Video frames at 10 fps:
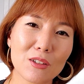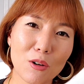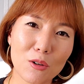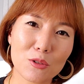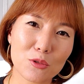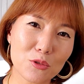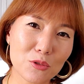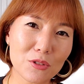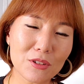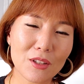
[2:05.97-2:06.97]
영어
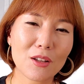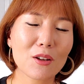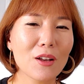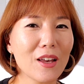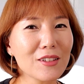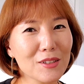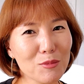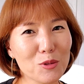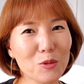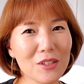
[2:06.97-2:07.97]
수준은
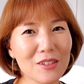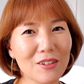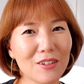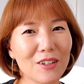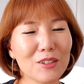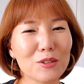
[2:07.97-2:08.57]
했으면 좋겠어요.